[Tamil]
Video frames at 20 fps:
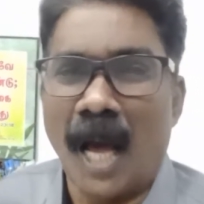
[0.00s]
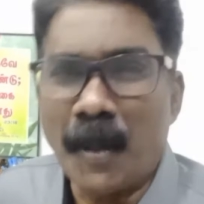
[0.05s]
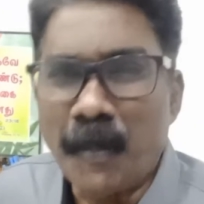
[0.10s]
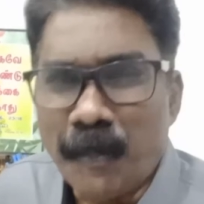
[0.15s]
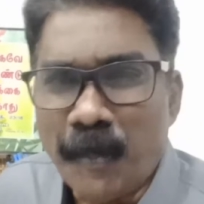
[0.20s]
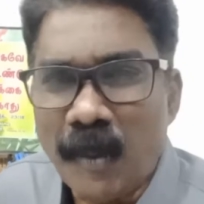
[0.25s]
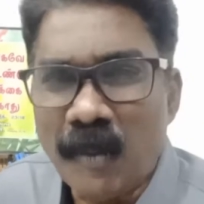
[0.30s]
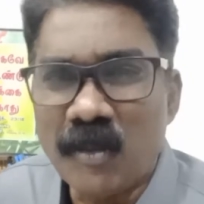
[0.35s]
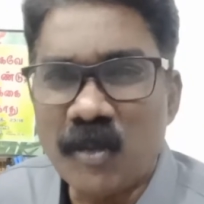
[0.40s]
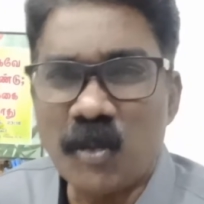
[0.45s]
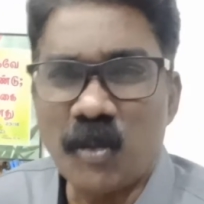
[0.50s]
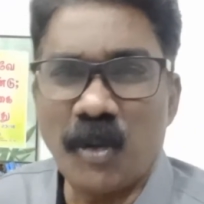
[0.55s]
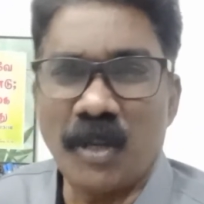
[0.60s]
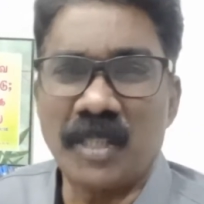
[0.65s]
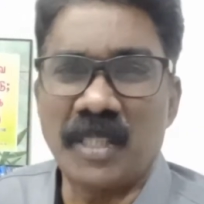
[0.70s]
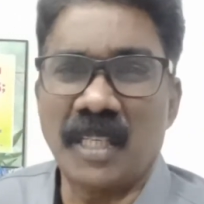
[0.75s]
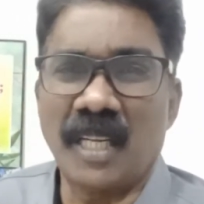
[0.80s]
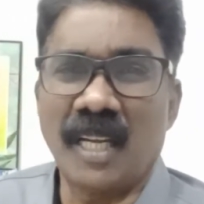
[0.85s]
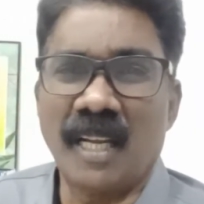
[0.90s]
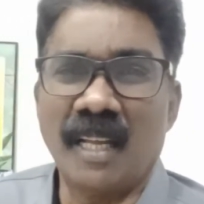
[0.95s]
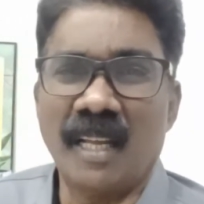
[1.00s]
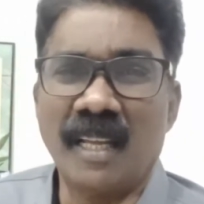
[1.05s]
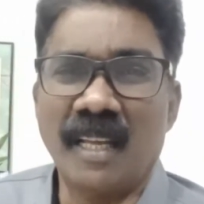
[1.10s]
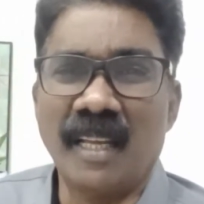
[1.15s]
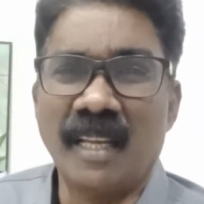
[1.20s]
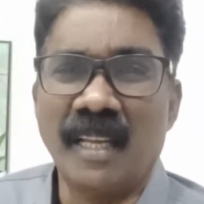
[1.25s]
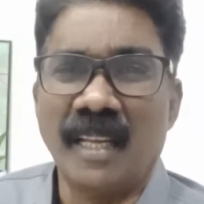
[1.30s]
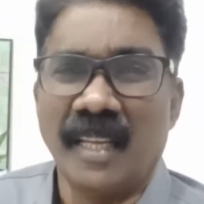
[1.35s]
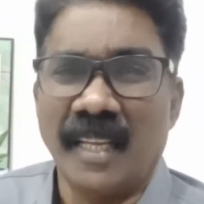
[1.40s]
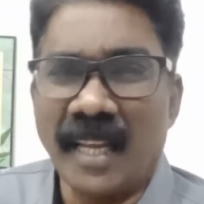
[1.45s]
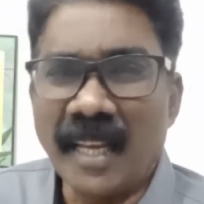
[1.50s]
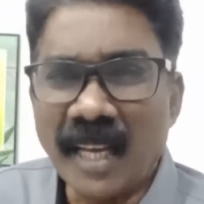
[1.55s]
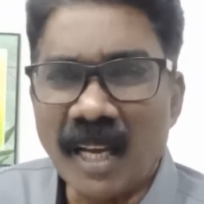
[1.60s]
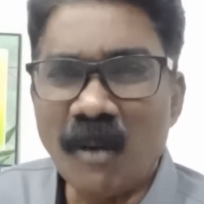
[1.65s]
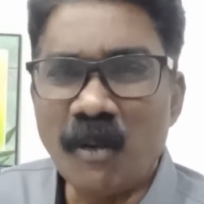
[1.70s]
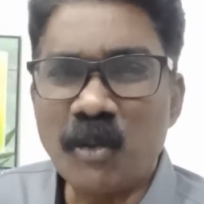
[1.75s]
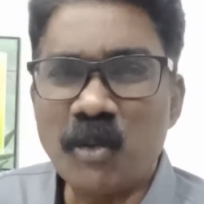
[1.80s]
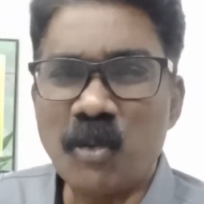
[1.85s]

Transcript: அற்ப விசுவாசிகளே எங்கே